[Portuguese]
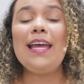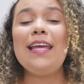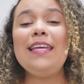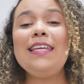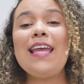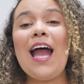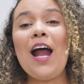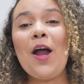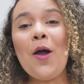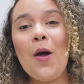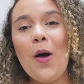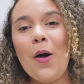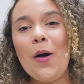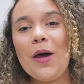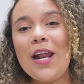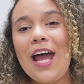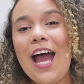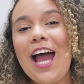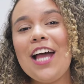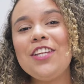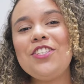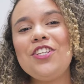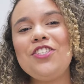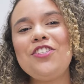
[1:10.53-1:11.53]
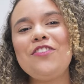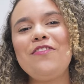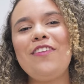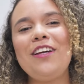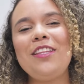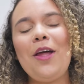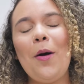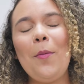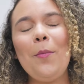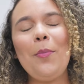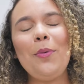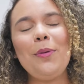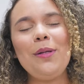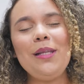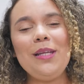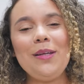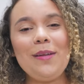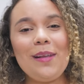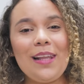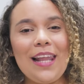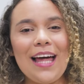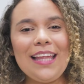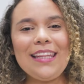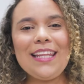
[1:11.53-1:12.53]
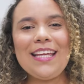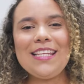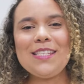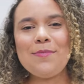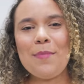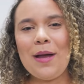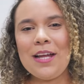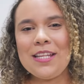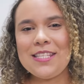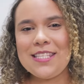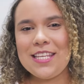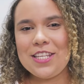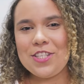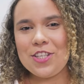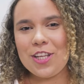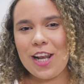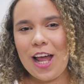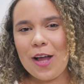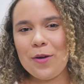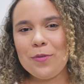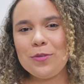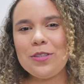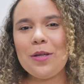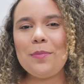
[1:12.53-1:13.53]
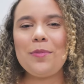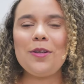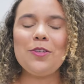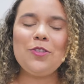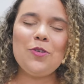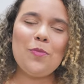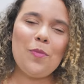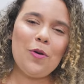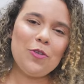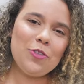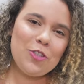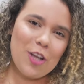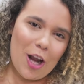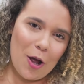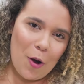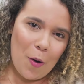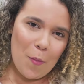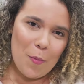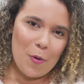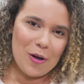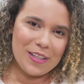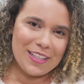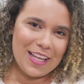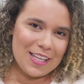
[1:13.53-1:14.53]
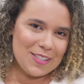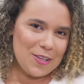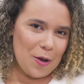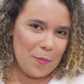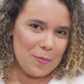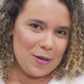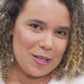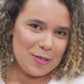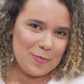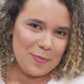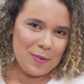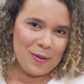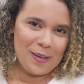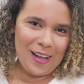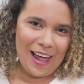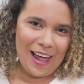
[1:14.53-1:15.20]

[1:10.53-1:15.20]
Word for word: E agora a gente vai dar um pulinho lá na Smart City Laguna para te mostrar como anda as obras por